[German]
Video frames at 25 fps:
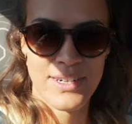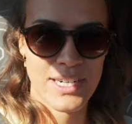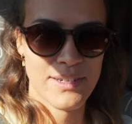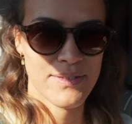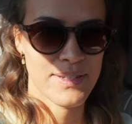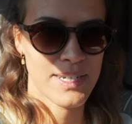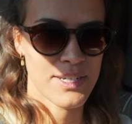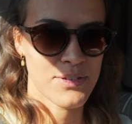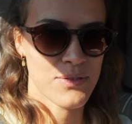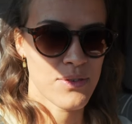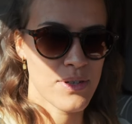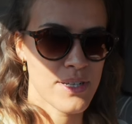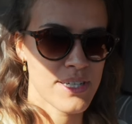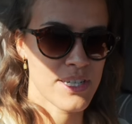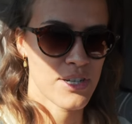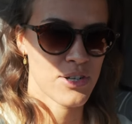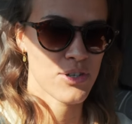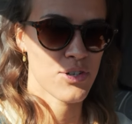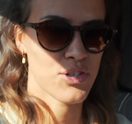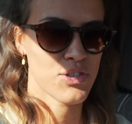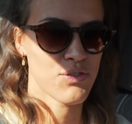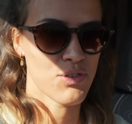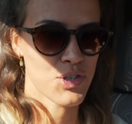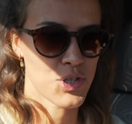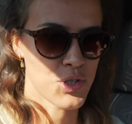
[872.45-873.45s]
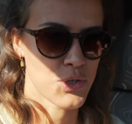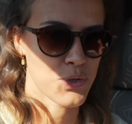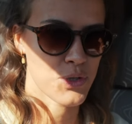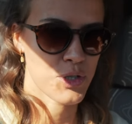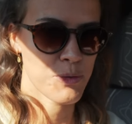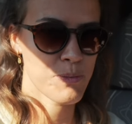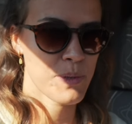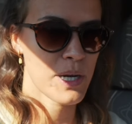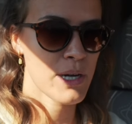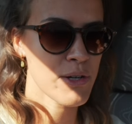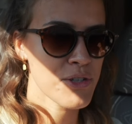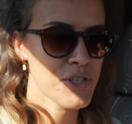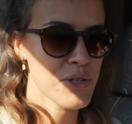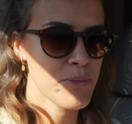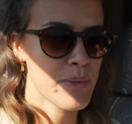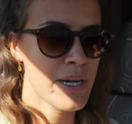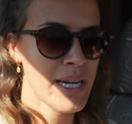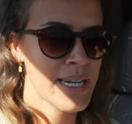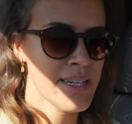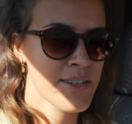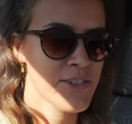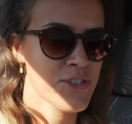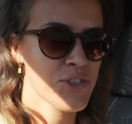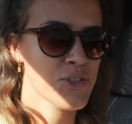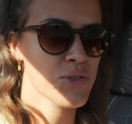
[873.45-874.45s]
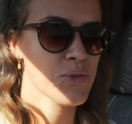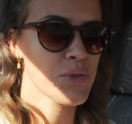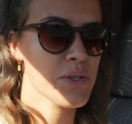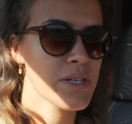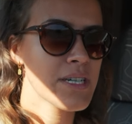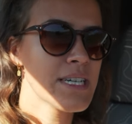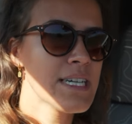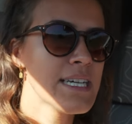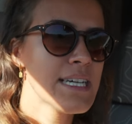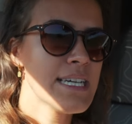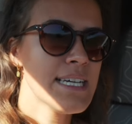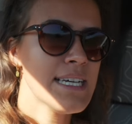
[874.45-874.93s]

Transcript: weil wir natürlich auch noch zwischendurch Pause machen und so.